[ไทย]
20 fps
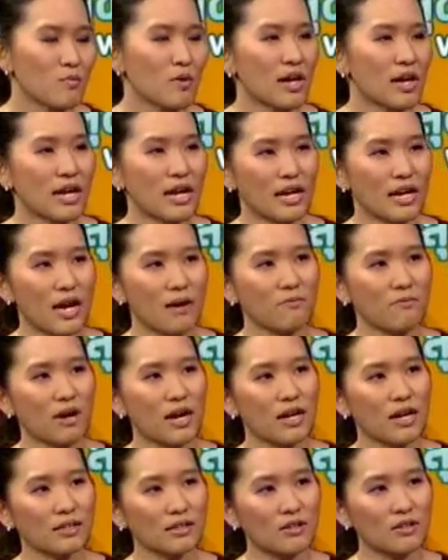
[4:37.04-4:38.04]
คุณหมอแนะนำ
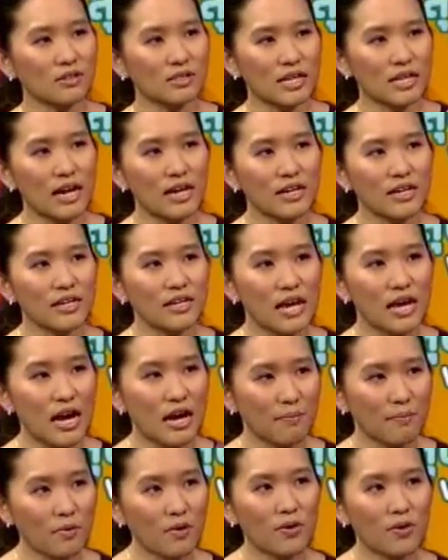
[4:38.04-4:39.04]
ว่าต้องใช้
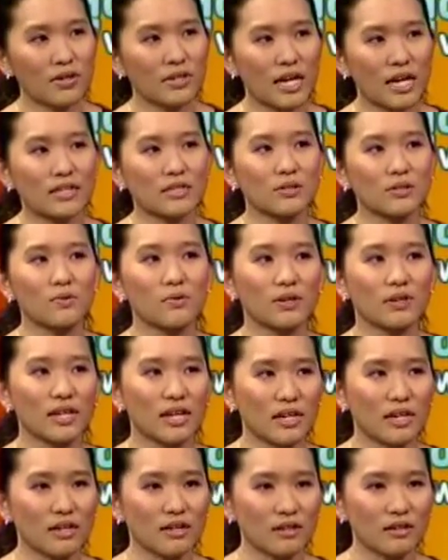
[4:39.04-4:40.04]
ยาพ่นยาสูตร
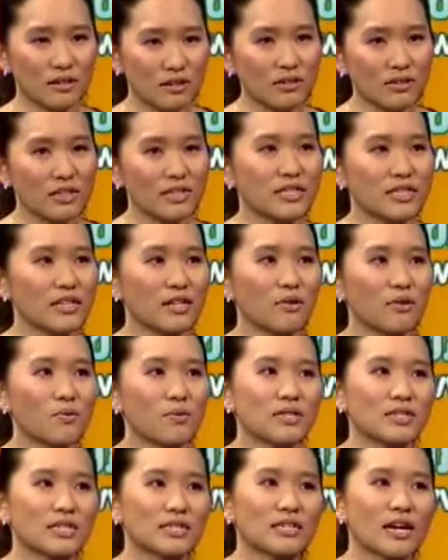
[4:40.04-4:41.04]
เนี่ยจริงๆ แล้ว
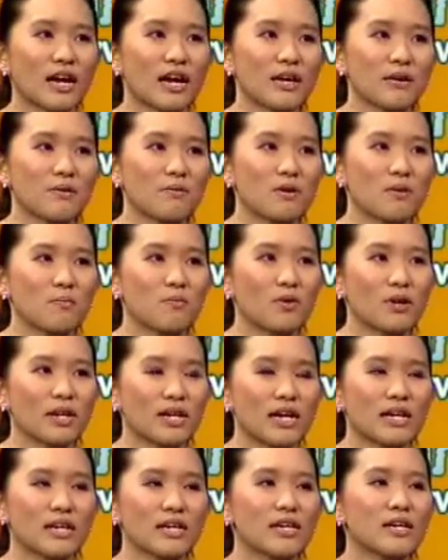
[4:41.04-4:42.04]
ควรจะใช้ เพราะว่าผล
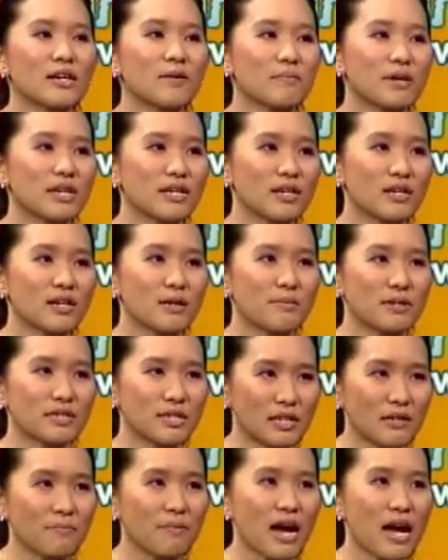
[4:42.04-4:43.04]
ข้างเคียงไม่เยอะป
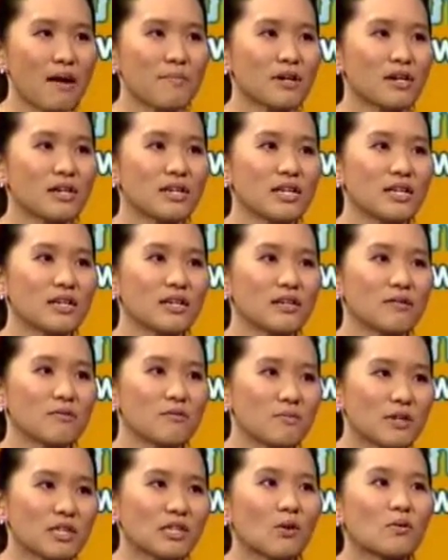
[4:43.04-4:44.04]
ระสิทธิภาพก็ดี
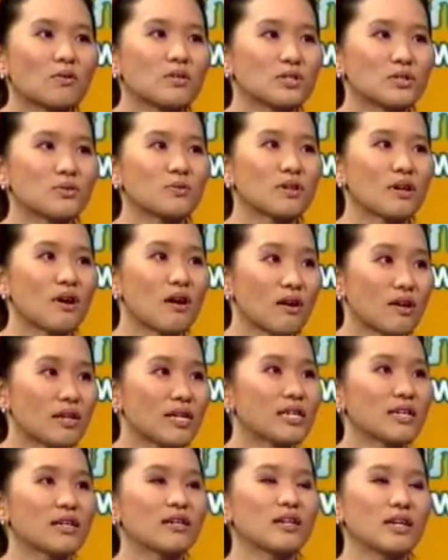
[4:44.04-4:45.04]
เพราะมันตรงจุดออก
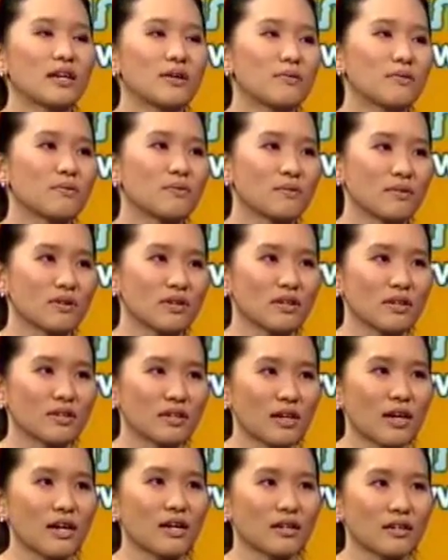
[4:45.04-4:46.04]
ฤทธิ์ก็เร็ว
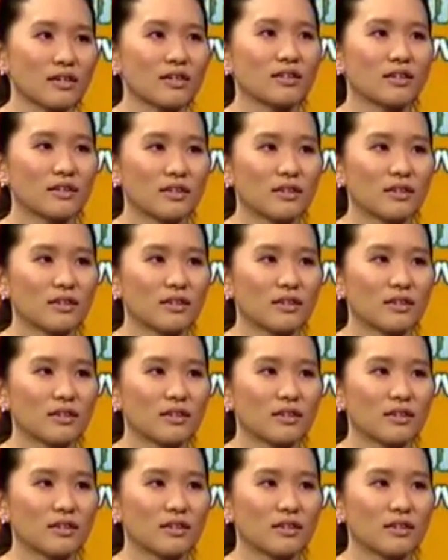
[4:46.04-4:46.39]
ค่ะ